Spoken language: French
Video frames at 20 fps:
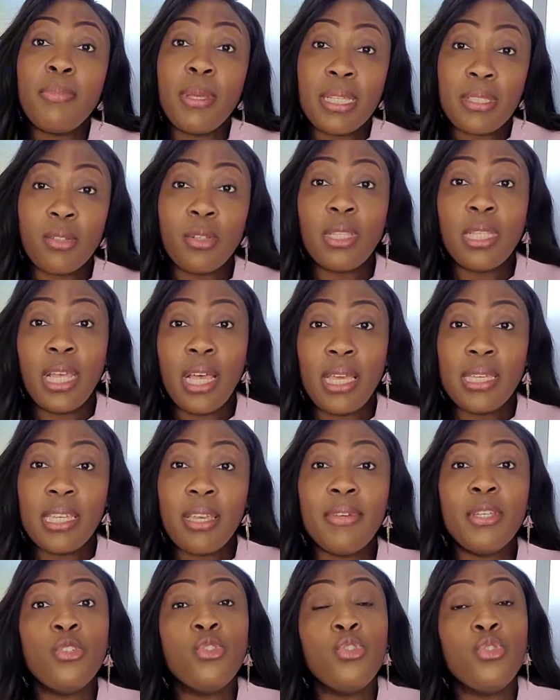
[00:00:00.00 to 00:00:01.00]
personnes-là, il y
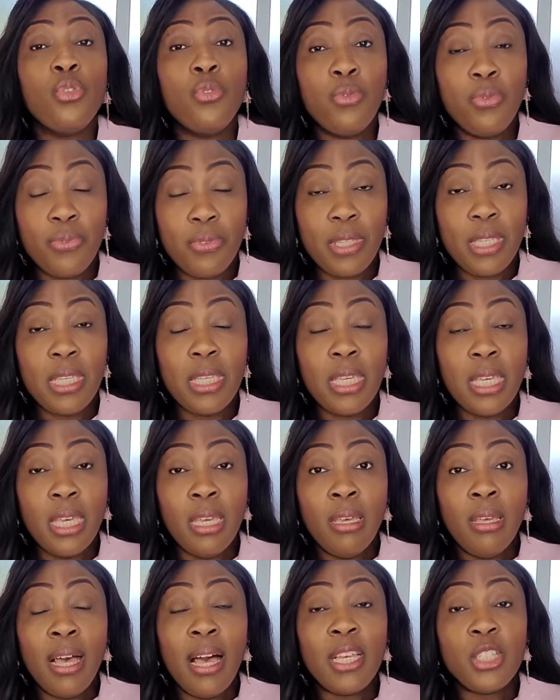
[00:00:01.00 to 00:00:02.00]
avait une jeune fille
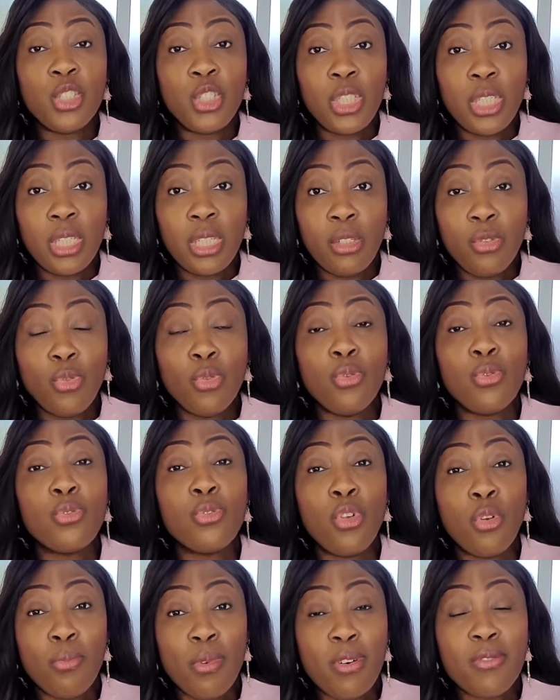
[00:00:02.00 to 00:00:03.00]
âgée de
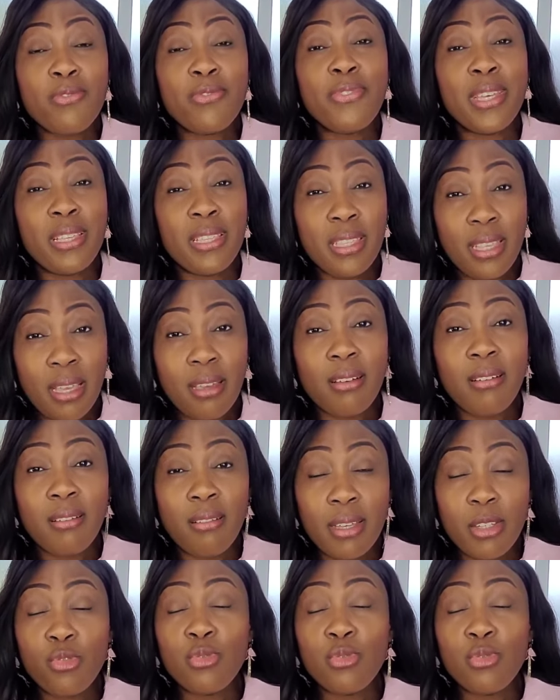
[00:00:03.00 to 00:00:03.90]
seulement 25 ans.